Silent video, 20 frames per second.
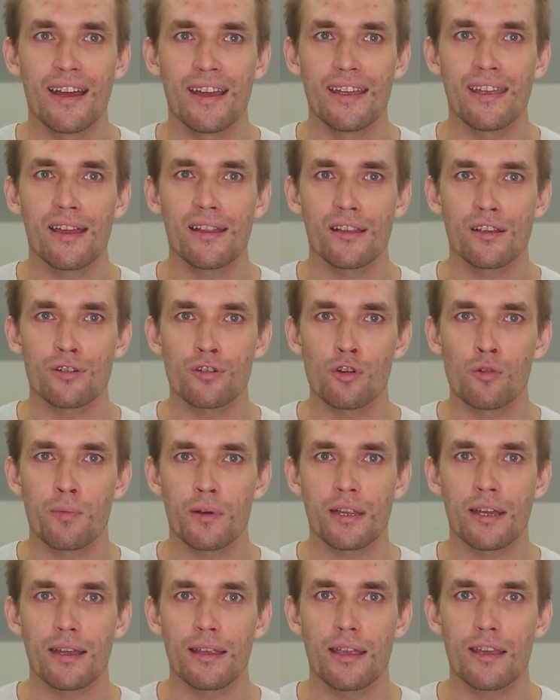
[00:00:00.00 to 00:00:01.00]
я нашел
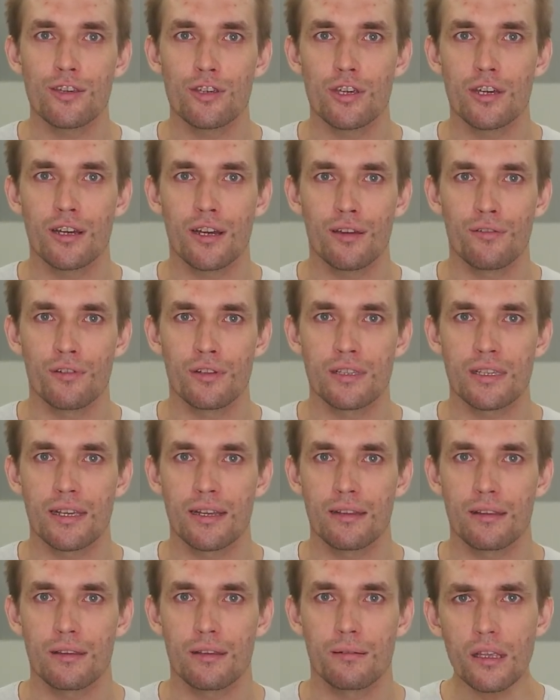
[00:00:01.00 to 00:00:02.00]
подходящие
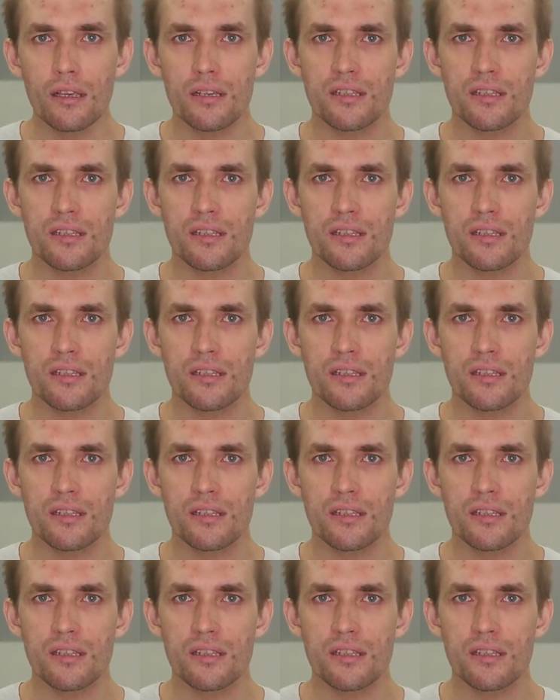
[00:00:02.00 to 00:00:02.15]
коэффициенты.